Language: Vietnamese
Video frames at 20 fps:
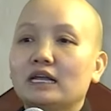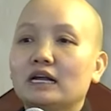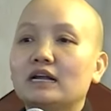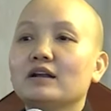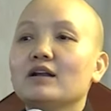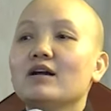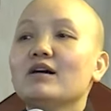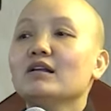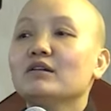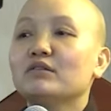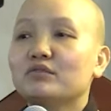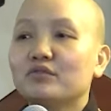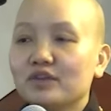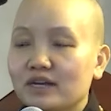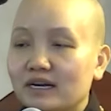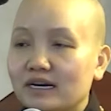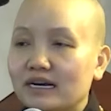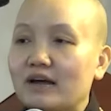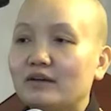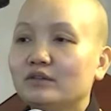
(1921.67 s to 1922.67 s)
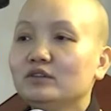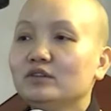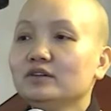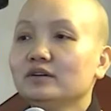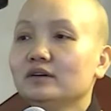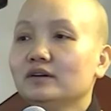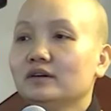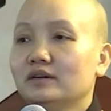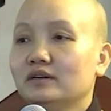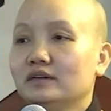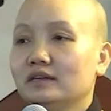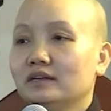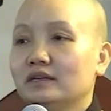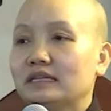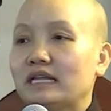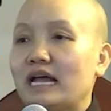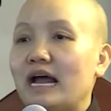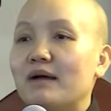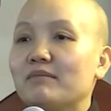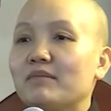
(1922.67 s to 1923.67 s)
Thì cái đó là phiền não chướng.
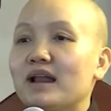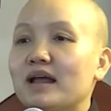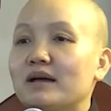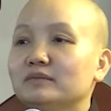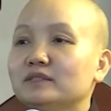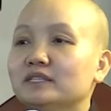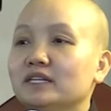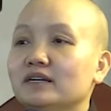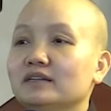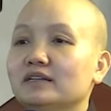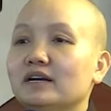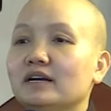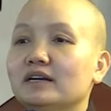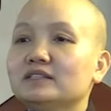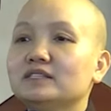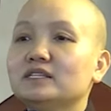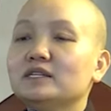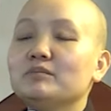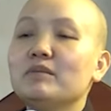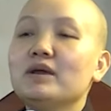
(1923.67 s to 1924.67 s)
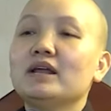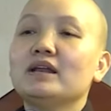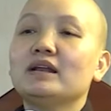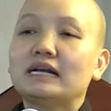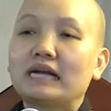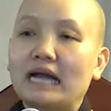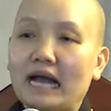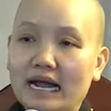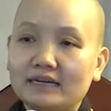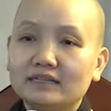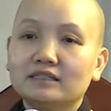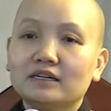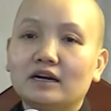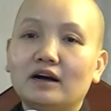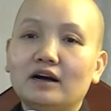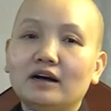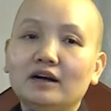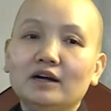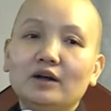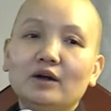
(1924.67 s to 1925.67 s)
Tham lam, sân giận, si mê nó cản
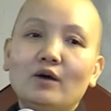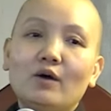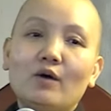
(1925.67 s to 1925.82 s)
trở.